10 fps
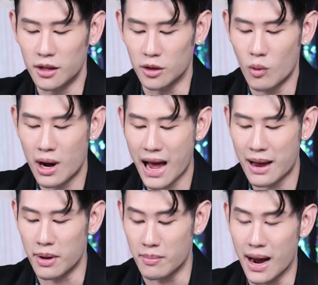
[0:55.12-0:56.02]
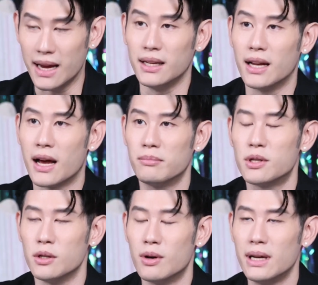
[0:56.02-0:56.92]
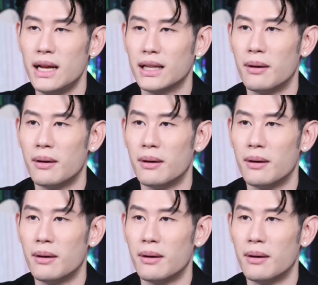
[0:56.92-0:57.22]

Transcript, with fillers: หรือว่างานใหม่ๆนะครับถือว่าได้